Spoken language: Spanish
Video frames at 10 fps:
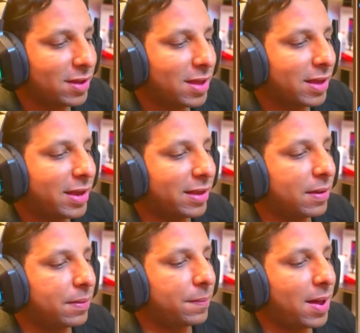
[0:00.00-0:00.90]
Que se
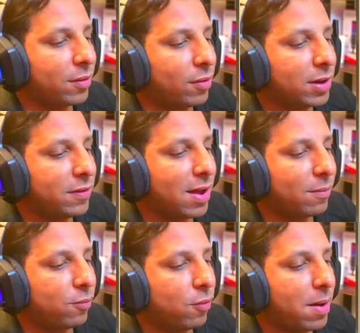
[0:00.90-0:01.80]
prepare Bolivia,
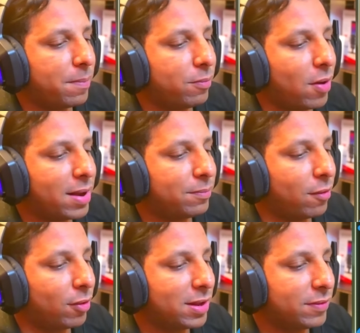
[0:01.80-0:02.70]
vuelve
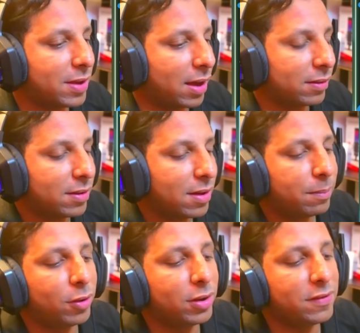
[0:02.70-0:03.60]
Bolivian.
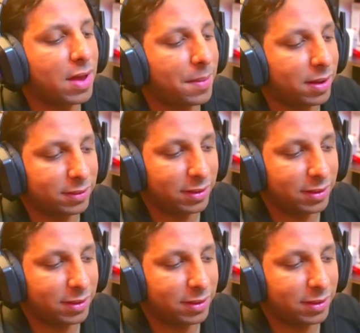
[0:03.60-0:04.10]
Bolivia Man, es